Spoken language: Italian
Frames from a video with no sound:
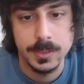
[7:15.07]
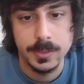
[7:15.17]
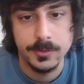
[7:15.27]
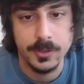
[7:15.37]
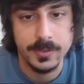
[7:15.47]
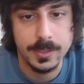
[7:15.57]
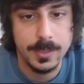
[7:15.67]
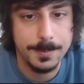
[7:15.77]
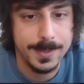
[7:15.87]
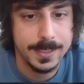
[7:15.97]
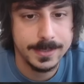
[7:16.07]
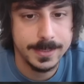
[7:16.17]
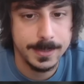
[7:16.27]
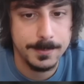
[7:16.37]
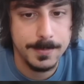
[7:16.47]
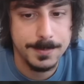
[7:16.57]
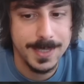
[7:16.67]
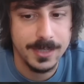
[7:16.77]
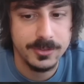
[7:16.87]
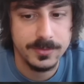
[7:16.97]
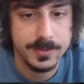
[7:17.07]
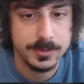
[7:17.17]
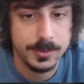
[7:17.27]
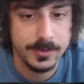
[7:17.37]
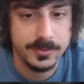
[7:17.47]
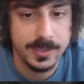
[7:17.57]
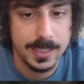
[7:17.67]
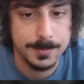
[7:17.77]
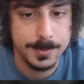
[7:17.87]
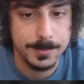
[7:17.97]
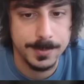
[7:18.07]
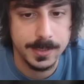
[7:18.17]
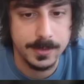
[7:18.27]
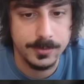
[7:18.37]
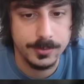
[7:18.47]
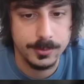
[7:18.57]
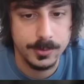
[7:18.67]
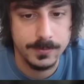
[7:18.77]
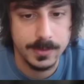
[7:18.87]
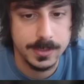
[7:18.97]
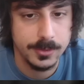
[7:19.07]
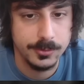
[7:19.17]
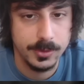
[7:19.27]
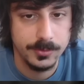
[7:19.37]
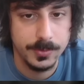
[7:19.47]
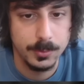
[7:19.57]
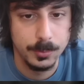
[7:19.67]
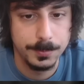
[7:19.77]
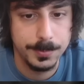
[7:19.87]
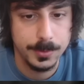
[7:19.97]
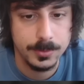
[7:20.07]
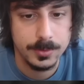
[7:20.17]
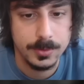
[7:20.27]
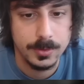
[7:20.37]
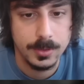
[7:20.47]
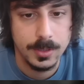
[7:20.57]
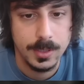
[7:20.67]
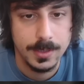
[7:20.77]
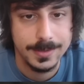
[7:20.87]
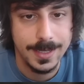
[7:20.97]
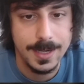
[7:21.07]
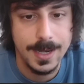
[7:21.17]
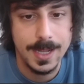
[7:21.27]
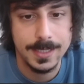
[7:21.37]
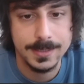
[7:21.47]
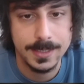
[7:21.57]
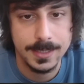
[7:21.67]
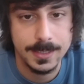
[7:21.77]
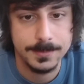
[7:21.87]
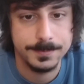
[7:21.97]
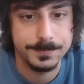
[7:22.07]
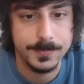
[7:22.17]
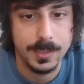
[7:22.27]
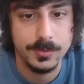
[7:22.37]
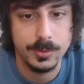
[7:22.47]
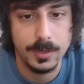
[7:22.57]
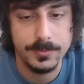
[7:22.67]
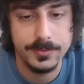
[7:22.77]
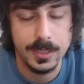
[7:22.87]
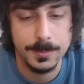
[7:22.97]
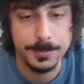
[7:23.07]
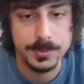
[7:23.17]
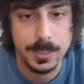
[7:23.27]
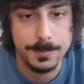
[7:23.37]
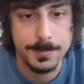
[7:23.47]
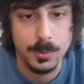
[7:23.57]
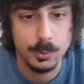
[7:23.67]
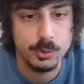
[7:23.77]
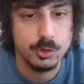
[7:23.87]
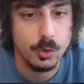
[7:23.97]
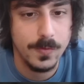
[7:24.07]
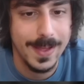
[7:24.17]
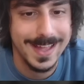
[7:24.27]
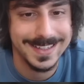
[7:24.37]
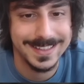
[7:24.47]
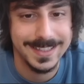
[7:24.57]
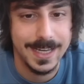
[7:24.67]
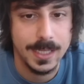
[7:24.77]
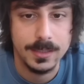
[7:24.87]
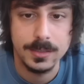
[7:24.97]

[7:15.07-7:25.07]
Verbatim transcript: Cioè se da una parte mi piace il fatto che si apra perché sono in vantaggio di sviluppo, dall'altra i suoi alfieri potrebbero giovarne.